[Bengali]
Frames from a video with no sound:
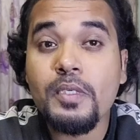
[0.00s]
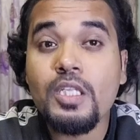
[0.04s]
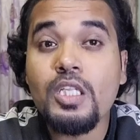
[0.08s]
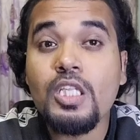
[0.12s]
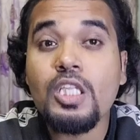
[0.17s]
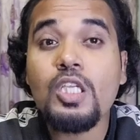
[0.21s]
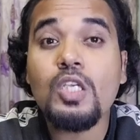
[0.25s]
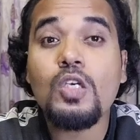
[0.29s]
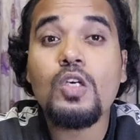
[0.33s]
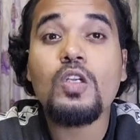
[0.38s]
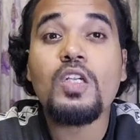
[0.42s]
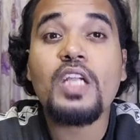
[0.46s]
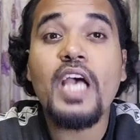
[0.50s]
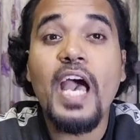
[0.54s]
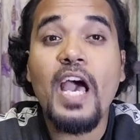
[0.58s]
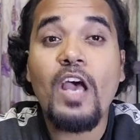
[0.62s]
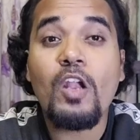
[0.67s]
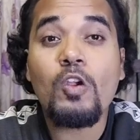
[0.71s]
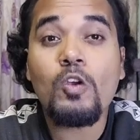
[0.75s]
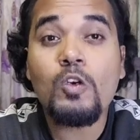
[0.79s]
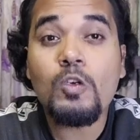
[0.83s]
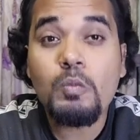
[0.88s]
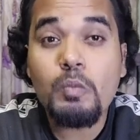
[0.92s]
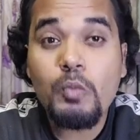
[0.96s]
বিলিয়ন
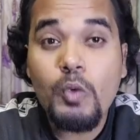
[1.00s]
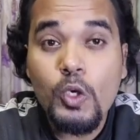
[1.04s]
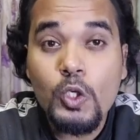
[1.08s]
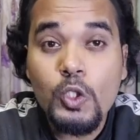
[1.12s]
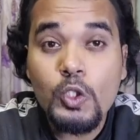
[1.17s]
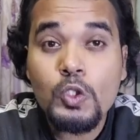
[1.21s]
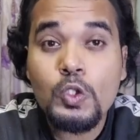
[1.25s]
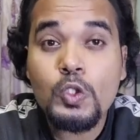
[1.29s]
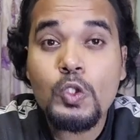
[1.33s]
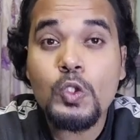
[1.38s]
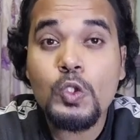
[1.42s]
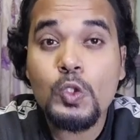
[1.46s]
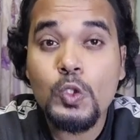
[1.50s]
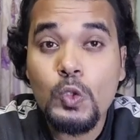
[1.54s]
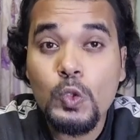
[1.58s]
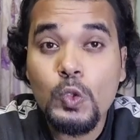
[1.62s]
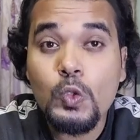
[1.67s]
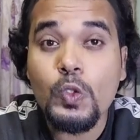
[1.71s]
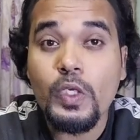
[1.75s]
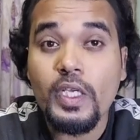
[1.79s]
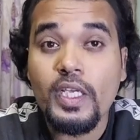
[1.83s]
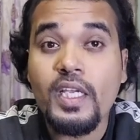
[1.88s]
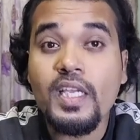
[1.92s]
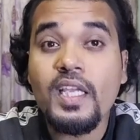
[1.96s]
আলোকবর্ষ
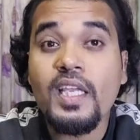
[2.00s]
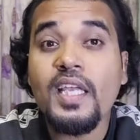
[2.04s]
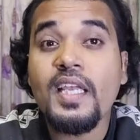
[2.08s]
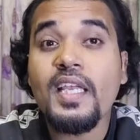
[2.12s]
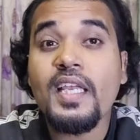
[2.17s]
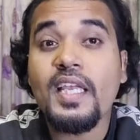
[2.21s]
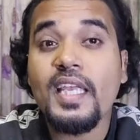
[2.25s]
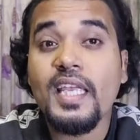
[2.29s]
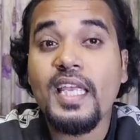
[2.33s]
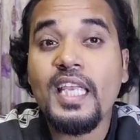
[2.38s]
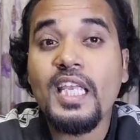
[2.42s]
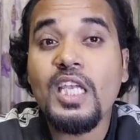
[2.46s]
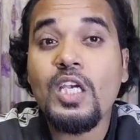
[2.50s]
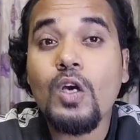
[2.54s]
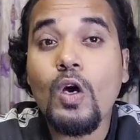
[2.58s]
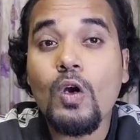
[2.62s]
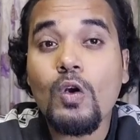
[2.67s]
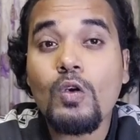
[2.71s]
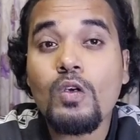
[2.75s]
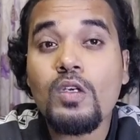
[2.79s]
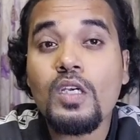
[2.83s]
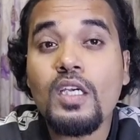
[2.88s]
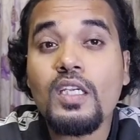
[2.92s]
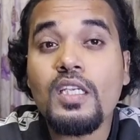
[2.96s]
দূরে এই
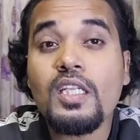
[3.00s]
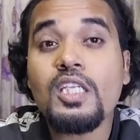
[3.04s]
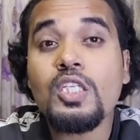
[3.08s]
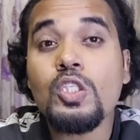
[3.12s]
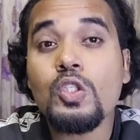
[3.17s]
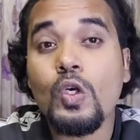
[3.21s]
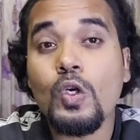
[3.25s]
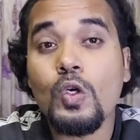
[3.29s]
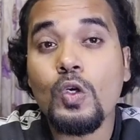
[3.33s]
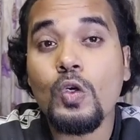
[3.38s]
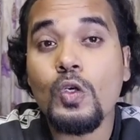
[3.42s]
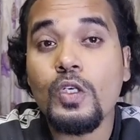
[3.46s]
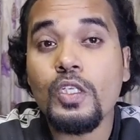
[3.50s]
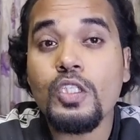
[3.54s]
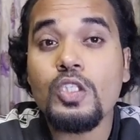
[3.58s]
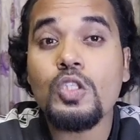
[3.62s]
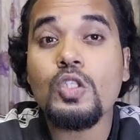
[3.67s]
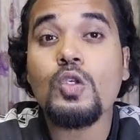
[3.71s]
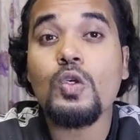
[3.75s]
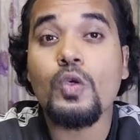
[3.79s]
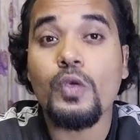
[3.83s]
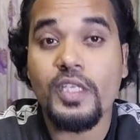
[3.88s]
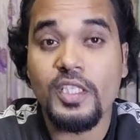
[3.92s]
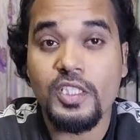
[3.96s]
ঘটনাটি
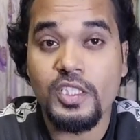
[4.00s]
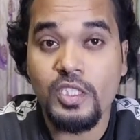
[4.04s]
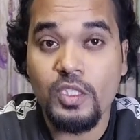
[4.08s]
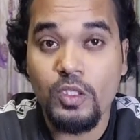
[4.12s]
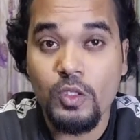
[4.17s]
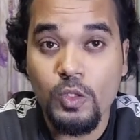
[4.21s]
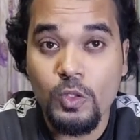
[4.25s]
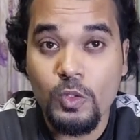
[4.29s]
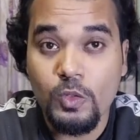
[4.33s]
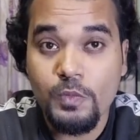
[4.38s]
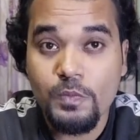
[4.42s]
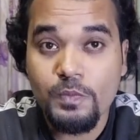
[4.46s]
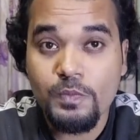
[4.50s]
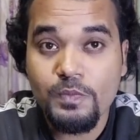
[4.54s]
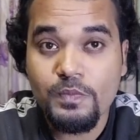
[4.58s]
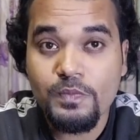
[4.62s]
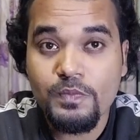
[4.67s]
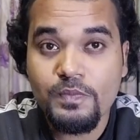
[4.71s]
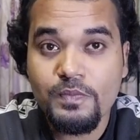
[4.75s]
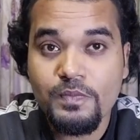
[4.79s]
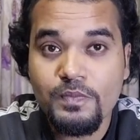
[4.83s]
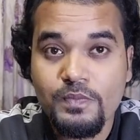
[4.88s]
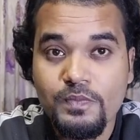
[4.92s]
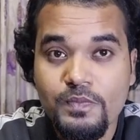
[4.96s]
সংঘটিত হয়েছিল
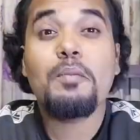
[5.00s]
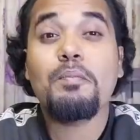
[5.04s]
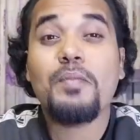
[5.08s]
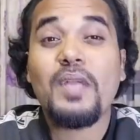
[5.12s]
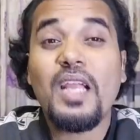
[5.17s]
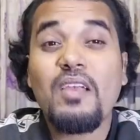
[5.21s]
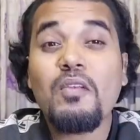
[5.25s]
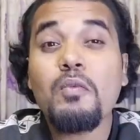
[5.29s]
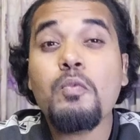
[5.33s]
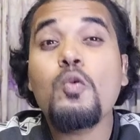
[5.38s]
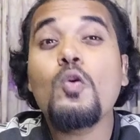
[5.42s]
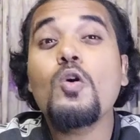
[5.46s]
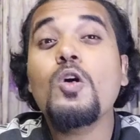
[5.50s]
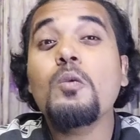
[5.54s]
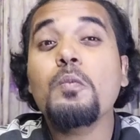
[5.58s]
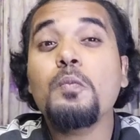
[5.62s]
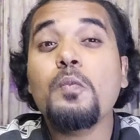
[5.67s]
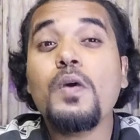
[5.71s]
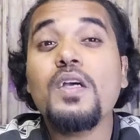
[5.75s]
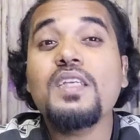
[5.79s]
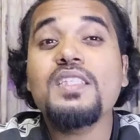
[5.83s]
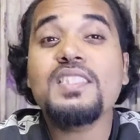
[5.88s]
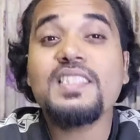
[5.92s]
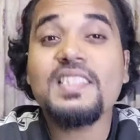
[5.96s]
প্রায় ফোর
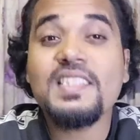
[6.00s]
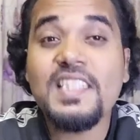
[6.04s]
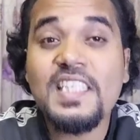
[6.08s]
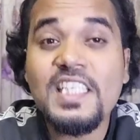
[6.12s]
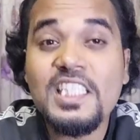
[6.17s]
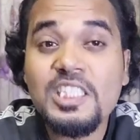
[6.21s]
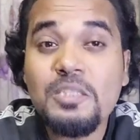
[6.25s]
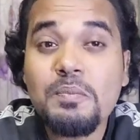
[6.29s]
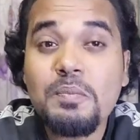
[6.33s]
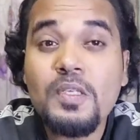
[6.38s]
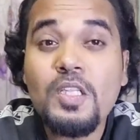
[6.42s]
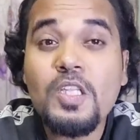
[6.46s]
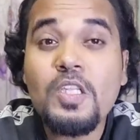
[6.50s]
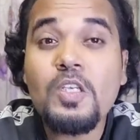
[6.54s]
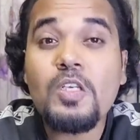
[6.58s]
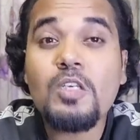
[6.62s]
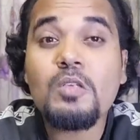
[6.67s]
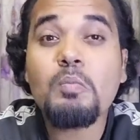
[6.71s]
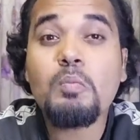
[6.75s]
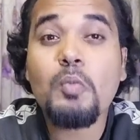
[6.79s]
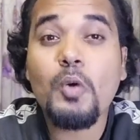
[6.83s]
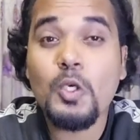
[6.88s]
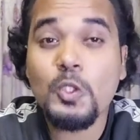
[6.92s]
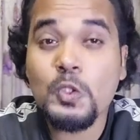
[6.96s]
পয়েন্ট সিক্স
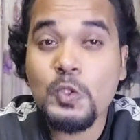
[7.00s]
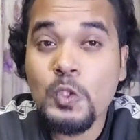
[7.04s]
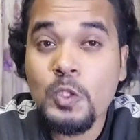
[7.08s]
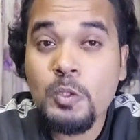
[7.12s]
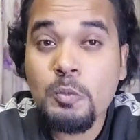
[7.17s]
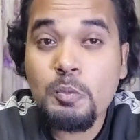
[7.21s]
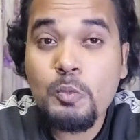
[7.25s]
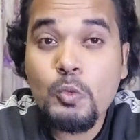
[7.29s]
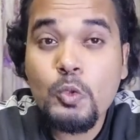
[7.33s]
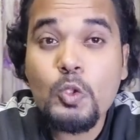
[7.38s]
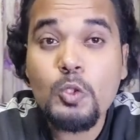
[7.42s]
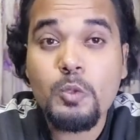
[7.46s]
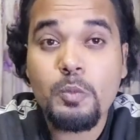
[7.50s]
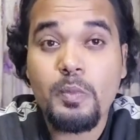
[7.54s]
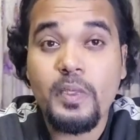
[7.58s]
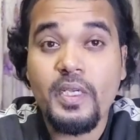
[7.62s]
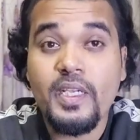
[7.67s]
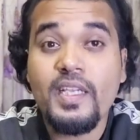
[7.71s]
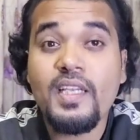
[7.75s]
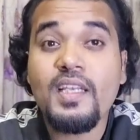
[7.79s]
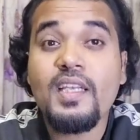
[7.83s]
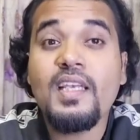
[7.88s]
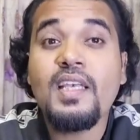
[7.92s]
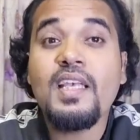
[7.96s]
বিলিয়ন বছর
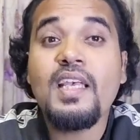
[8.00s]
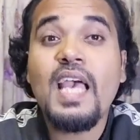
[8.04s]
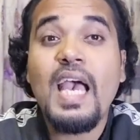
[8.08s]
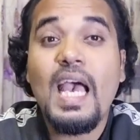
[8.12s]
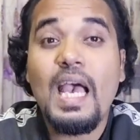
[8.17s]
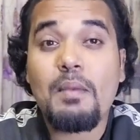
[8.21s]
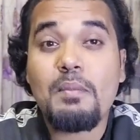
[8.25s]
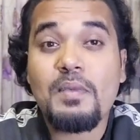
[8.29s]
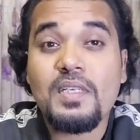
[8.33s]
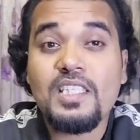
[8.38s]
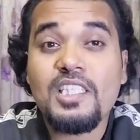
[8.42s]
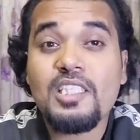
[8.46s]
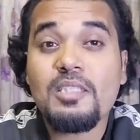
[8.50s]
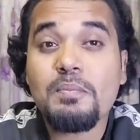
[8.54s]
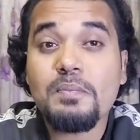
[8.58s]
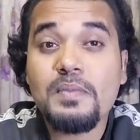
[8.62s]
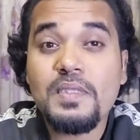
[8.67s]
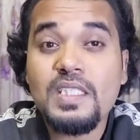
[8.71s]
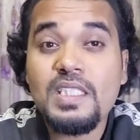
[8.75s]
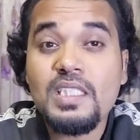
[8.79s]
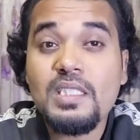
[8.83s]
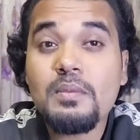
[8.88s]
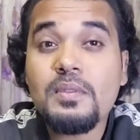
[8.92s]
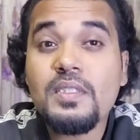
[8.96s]
পূর্বে আমাদের
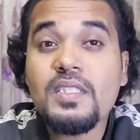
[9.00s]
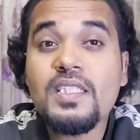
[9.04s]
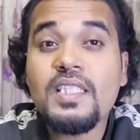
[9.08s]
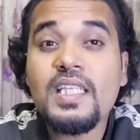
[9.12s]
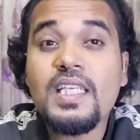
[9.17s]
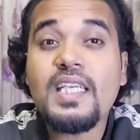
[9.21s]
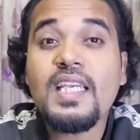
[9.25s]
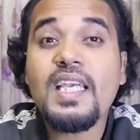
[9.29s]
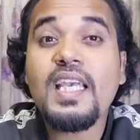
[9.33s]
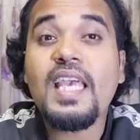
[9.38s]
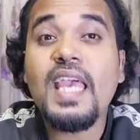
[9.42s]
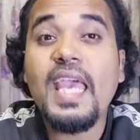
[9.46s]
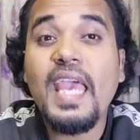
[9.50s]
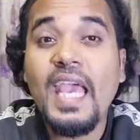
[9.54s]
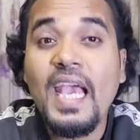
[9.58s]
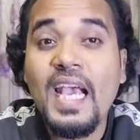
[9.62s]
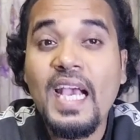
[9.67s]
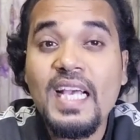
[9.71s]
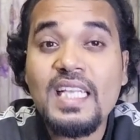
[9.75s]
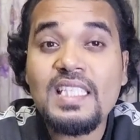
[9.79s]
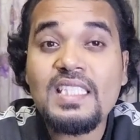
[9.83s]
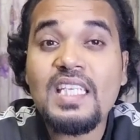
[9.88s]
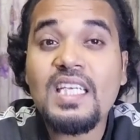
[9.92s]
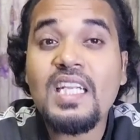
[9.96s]
পৃথিবী থেকে
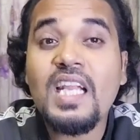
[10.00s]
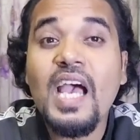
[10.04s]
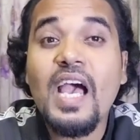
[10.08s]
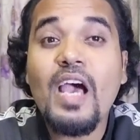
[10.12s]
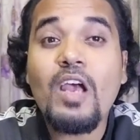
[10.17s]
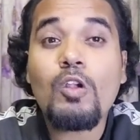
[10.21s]
এক হাজার